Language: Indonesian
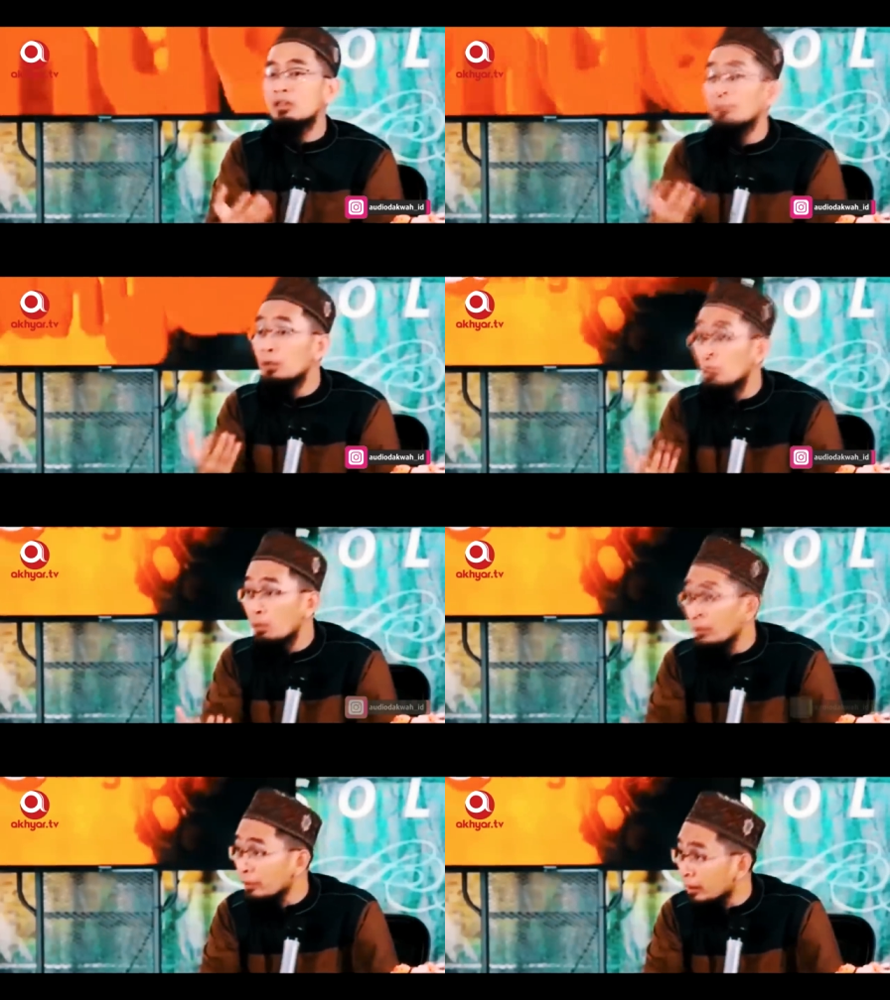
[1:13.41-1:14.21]
sambil
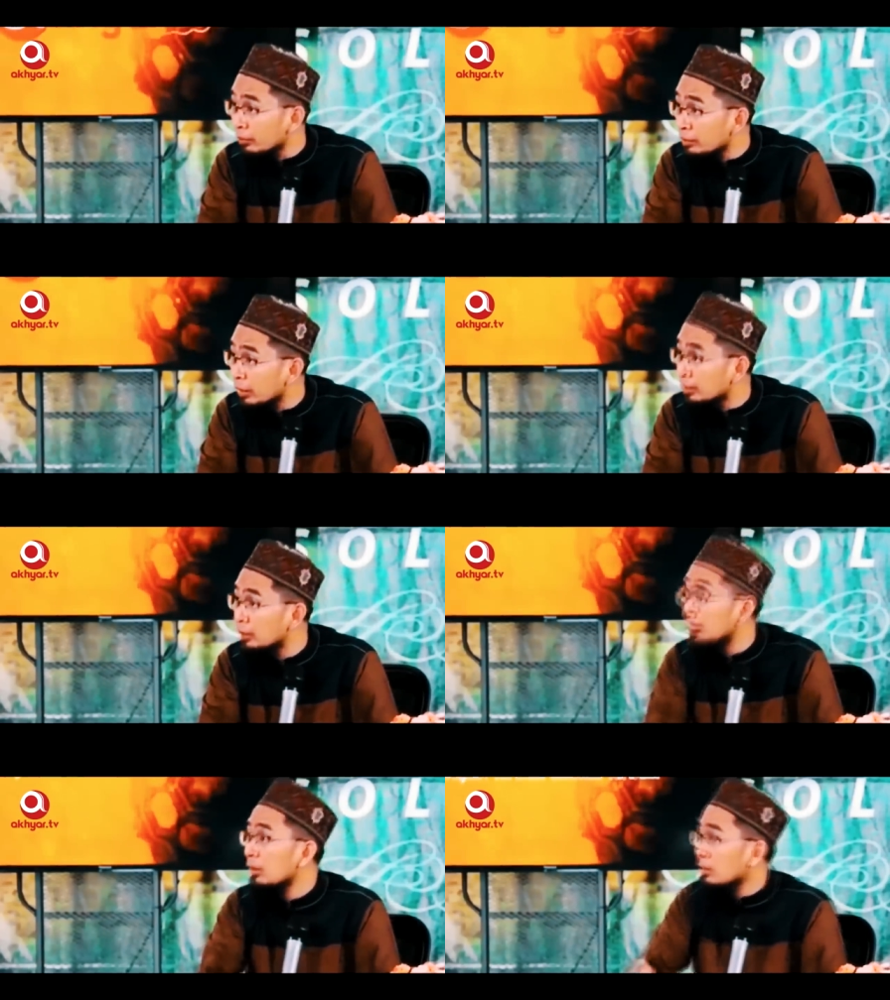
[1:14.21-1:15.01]
nunggu masakan
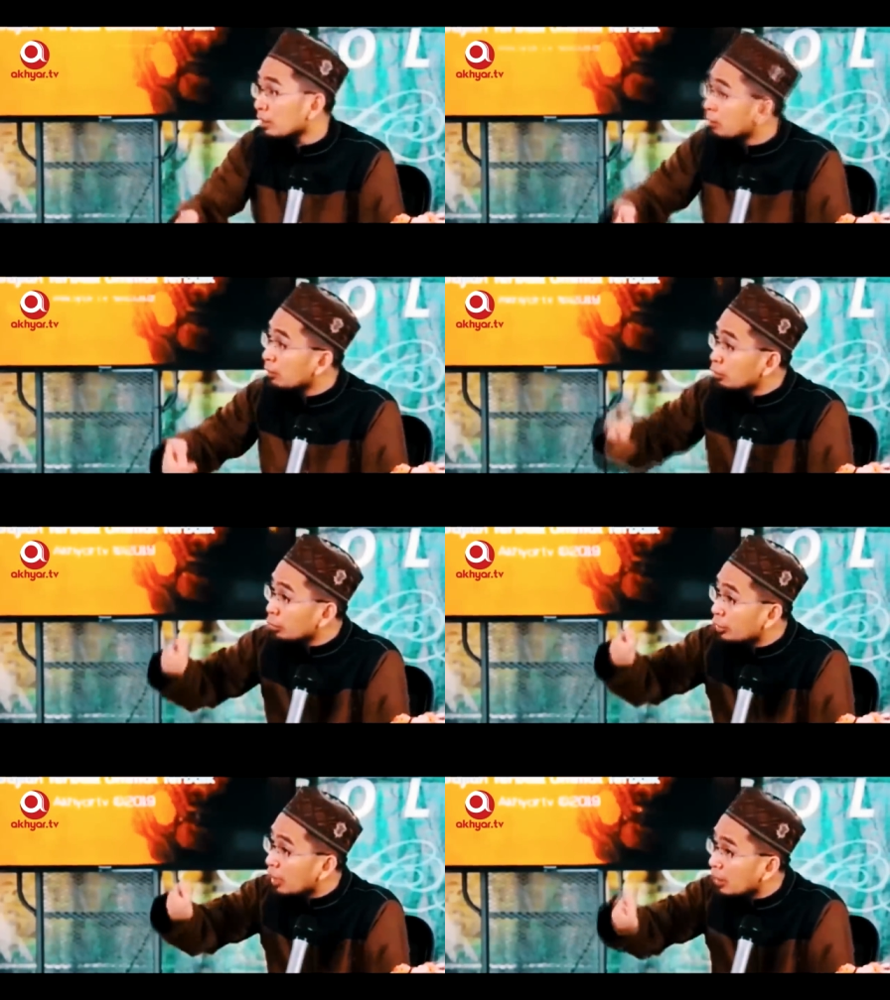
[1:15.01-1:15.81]
jadi sambil
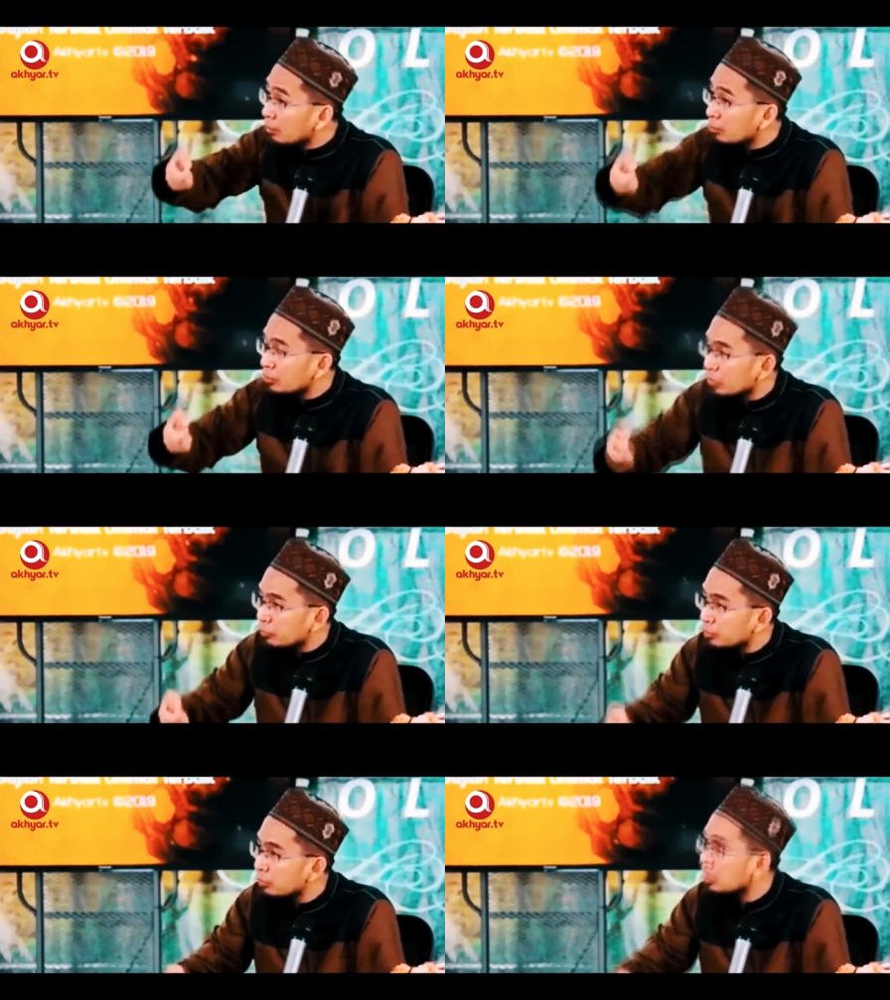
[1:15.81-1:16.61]
masukin garam
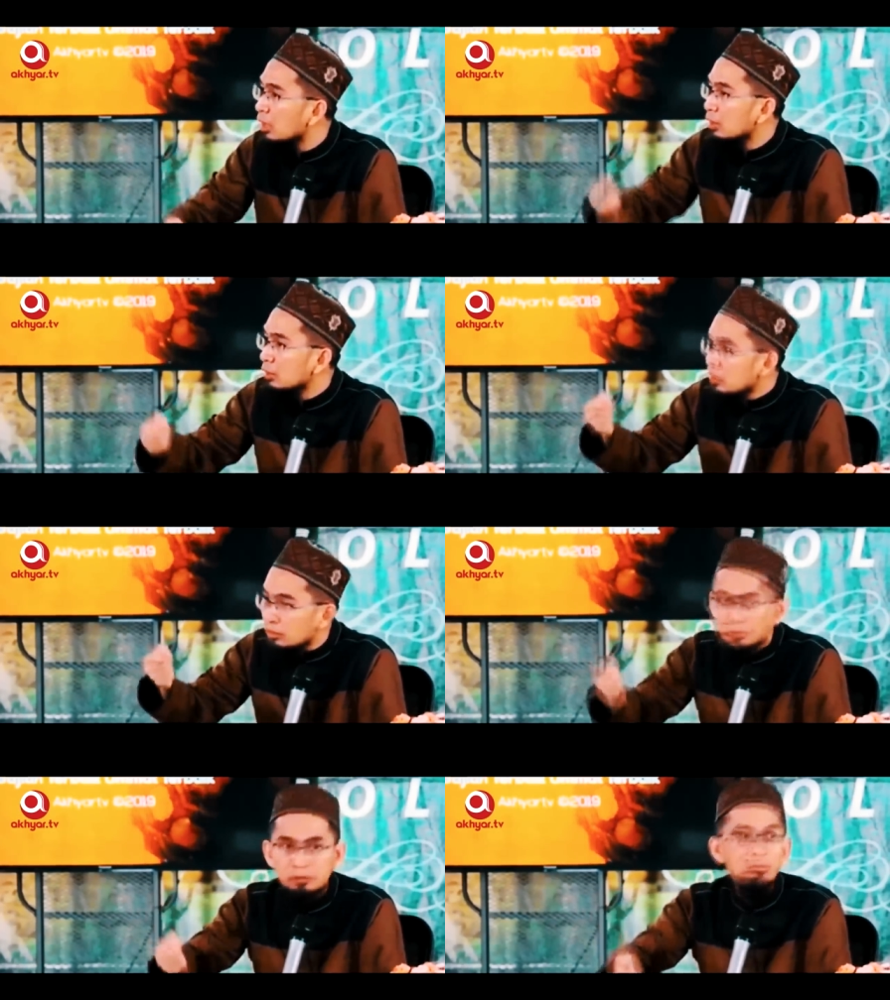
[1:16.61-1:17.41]
astagfirullah
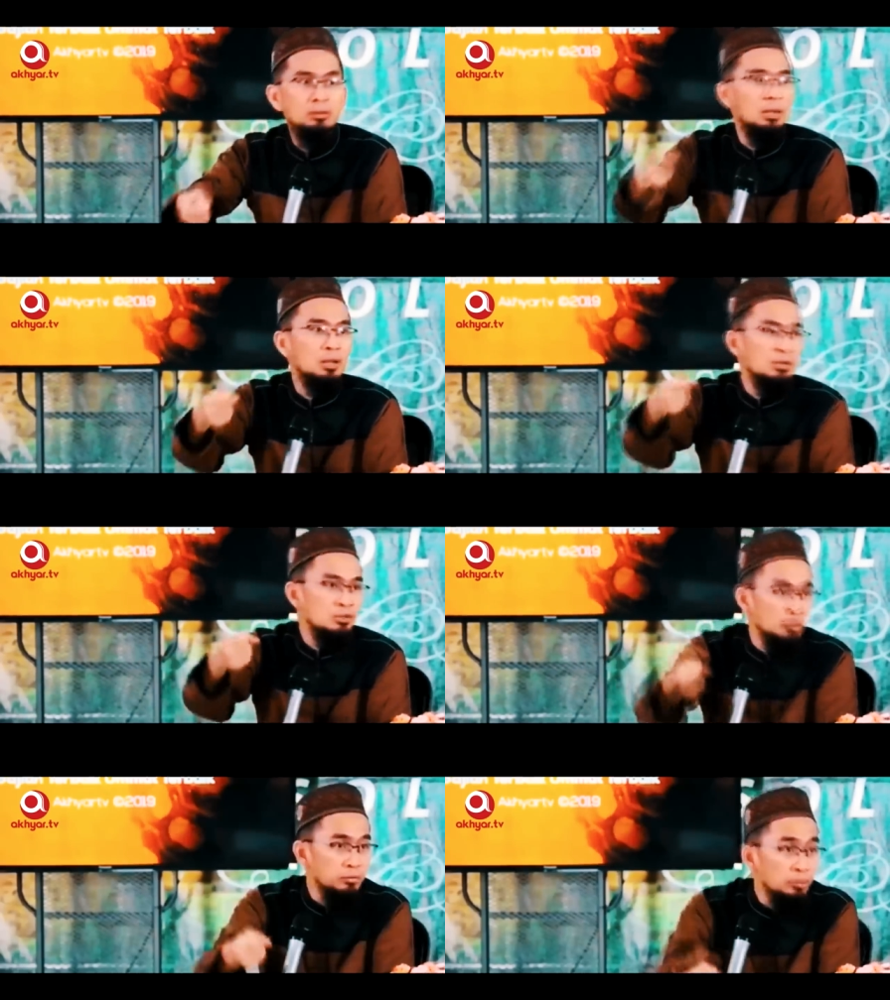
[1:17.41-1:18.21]
astagfirullah
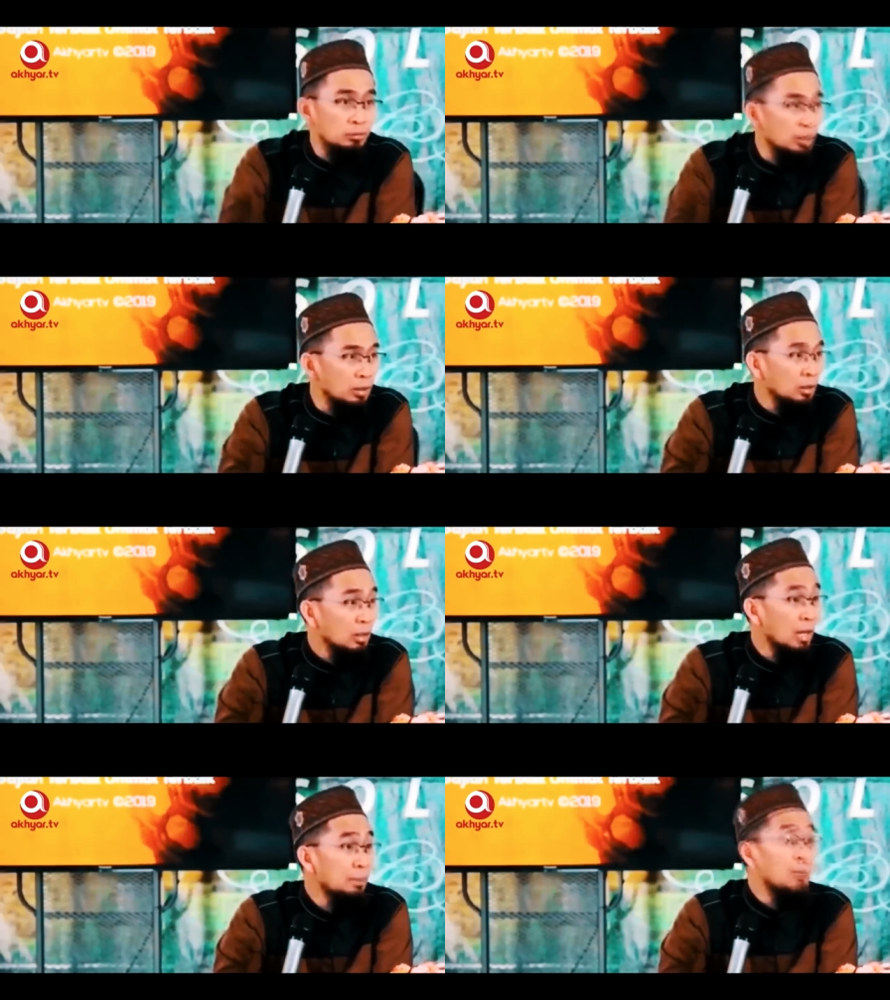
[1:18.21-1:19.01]

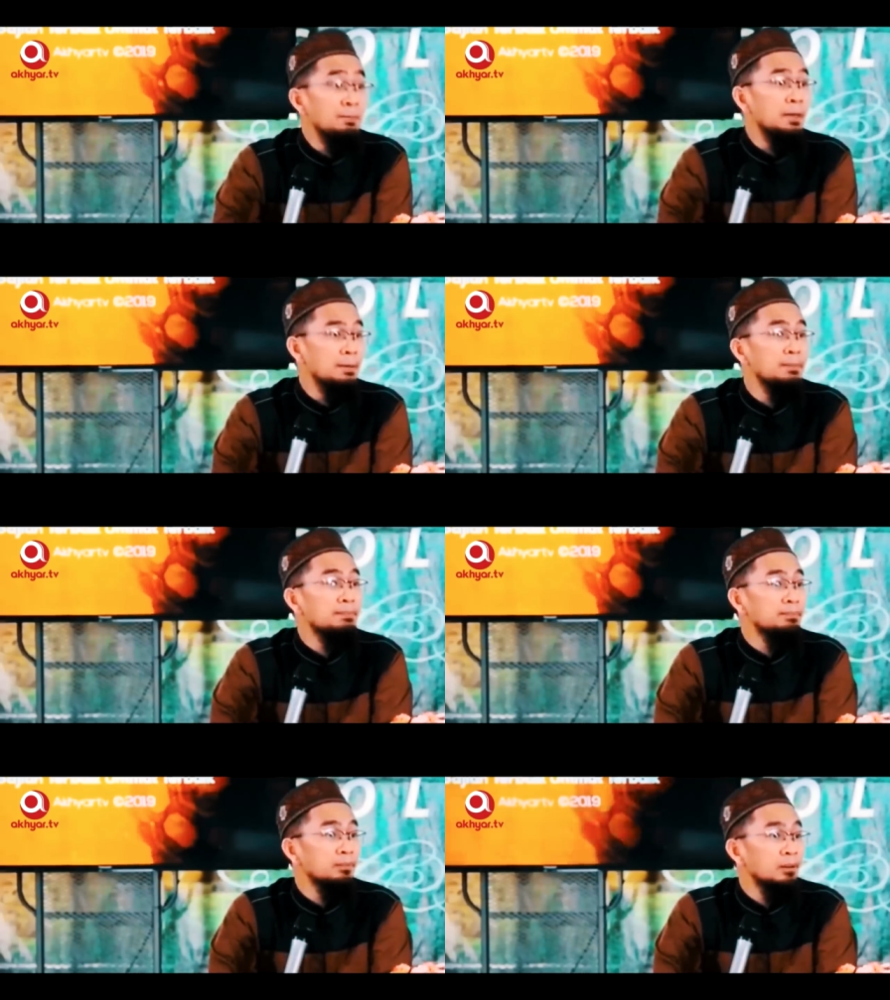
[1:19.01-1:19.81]
astagfirullah nggak apa-apa